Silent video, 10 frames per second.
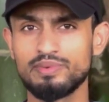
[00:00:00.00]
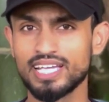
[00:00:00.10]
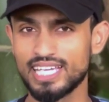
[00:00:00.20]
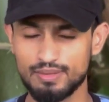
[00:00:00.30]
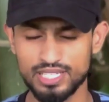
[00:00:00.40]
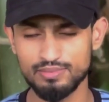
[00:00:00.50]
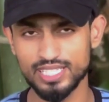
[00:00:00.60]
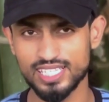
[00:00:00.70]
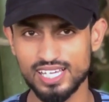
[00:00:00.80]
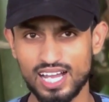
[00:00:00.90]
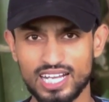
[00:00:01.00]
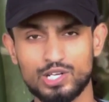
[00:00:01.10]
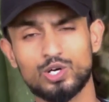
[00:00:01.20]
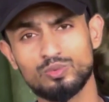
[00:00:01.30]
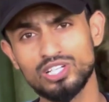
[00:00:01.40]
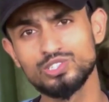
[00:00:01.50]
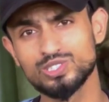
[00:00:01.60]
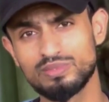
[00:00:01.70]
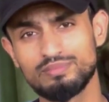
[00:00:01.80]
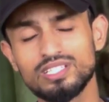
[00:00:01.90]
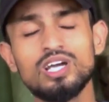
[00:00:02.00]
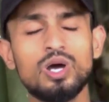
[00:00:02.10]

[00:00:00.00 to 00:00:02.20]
मैं गेमिंग भी किया एंड नॉर्मल यूज़ में भी